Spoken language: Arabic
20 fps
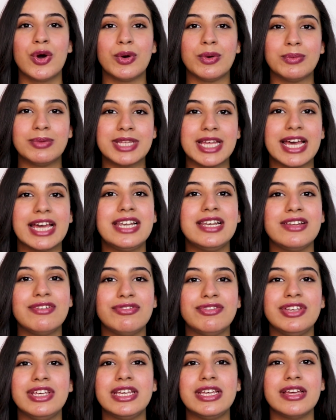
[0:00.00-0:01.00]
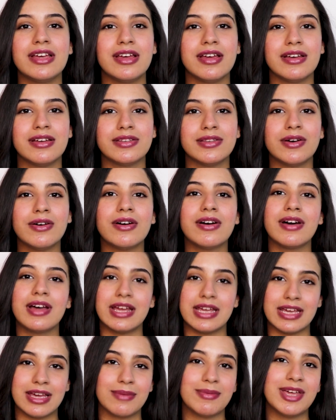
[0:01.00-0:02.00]
وبتخلي فيه آه،
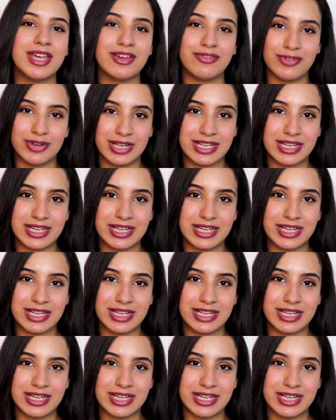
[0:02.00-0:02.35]
طاقة ايجابية في